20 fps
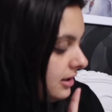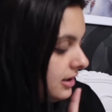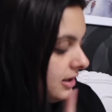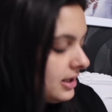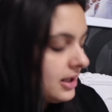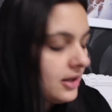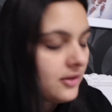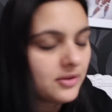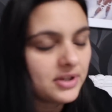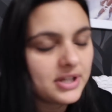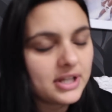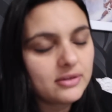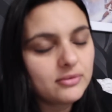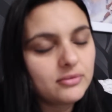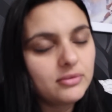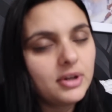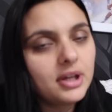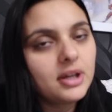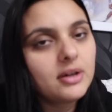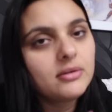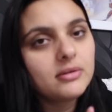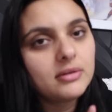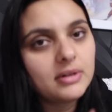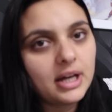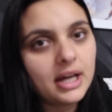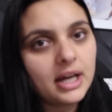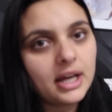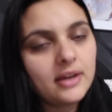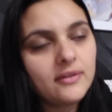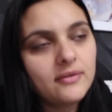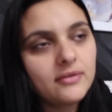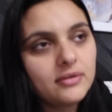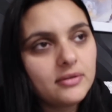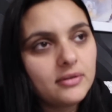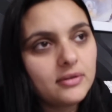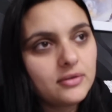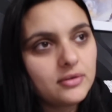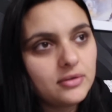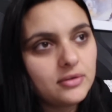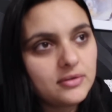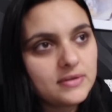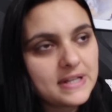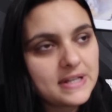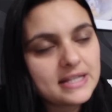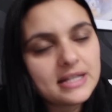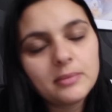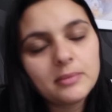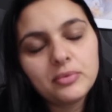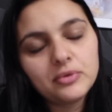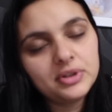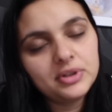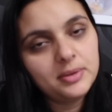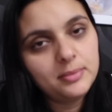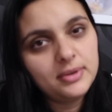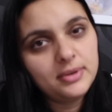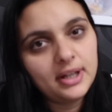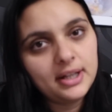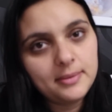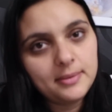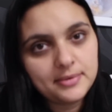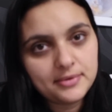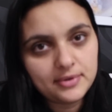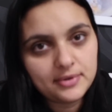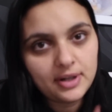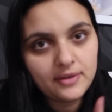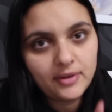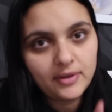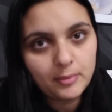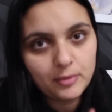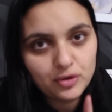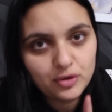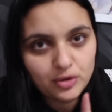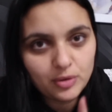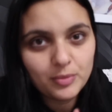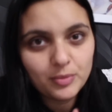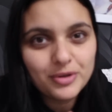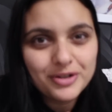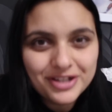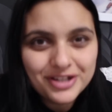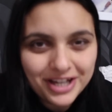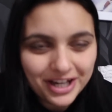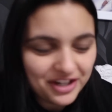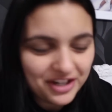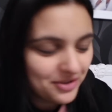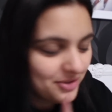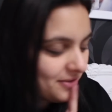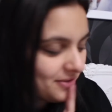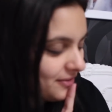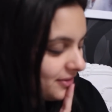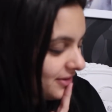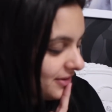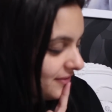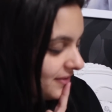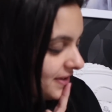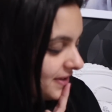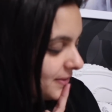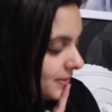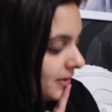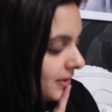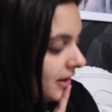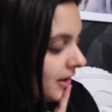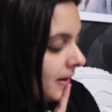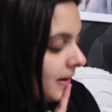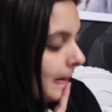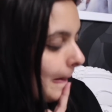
Les recettes cookéo arrivent. Euh, ça sera pour le début d'année parce que là vraiment je suis un peu chargée au niveau des vidéos